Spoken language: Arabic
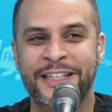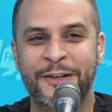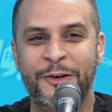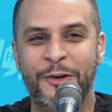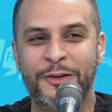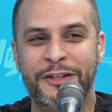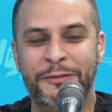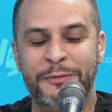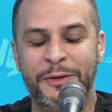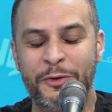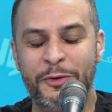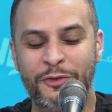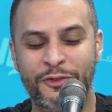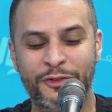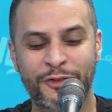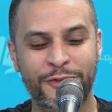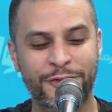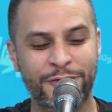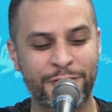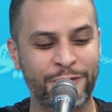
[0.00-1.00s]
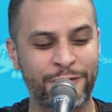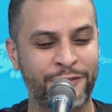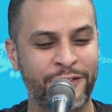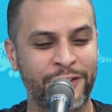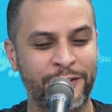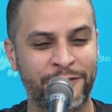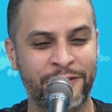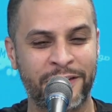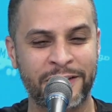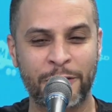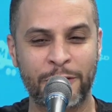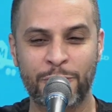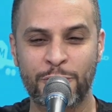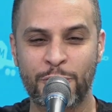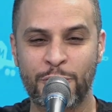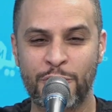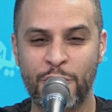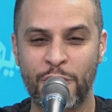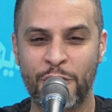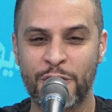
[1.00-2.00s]
انا قلتها من الاول في, في, في,
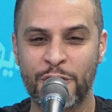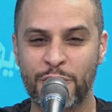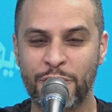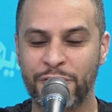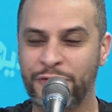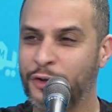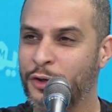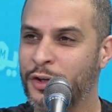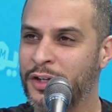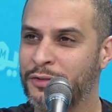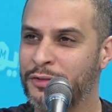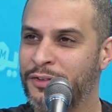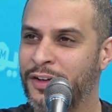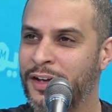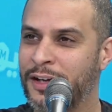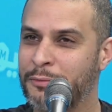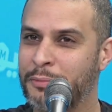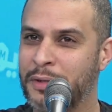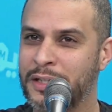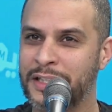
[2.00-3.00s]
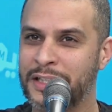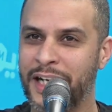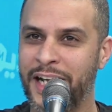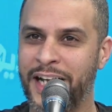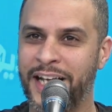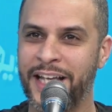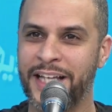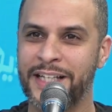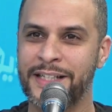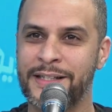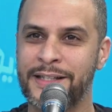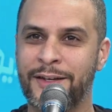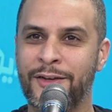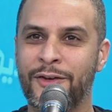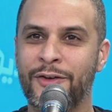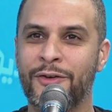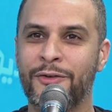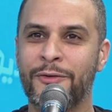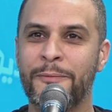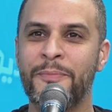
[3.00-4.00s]
الانتروداكسيون نشوف روحي فيها برشا الحكايه
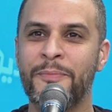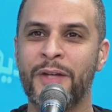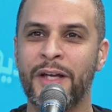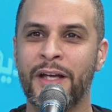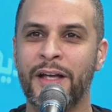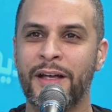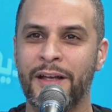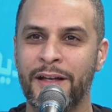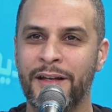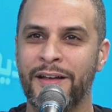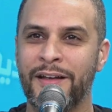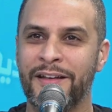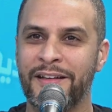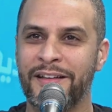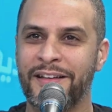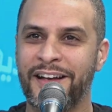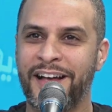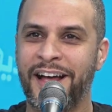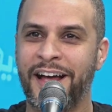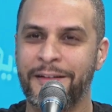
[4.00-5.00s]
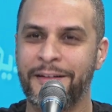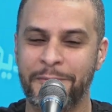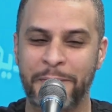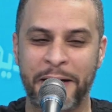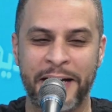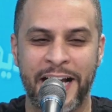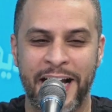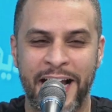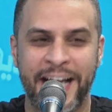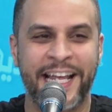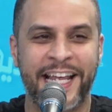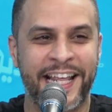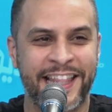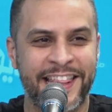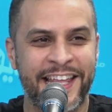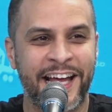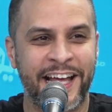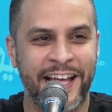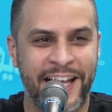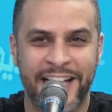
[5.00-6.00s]
سكو آه، معناها الحكايه
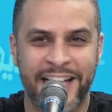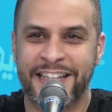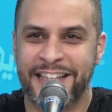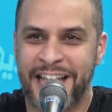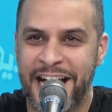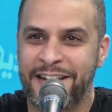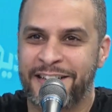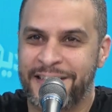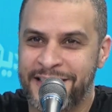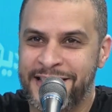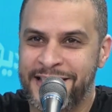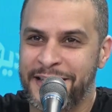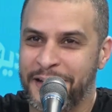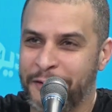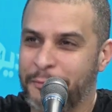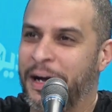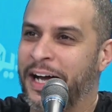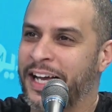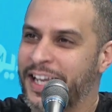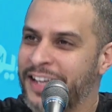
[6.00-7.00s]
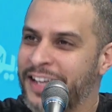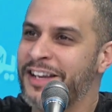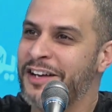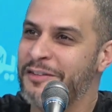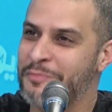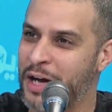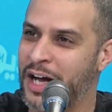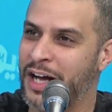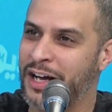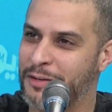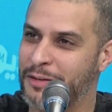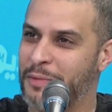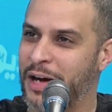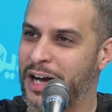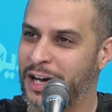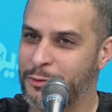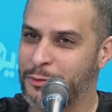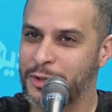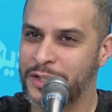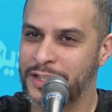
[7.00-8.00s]
ذي قاعد تصير معايا انا مع
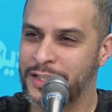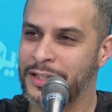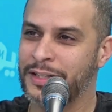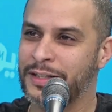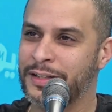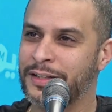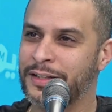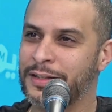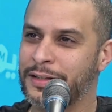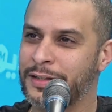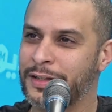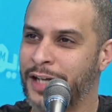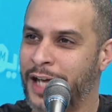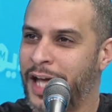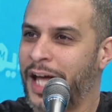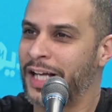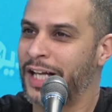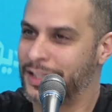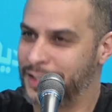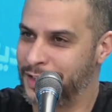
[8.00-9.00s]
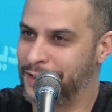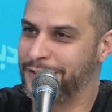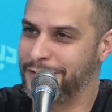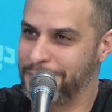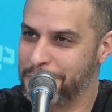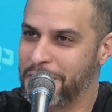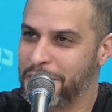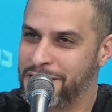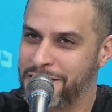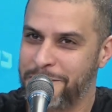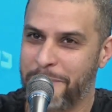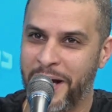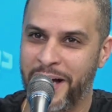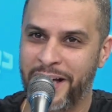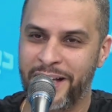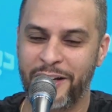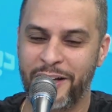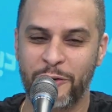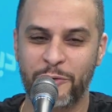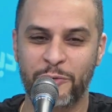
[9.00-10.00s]
مع ولدي آه، قاعد يميكسي معايا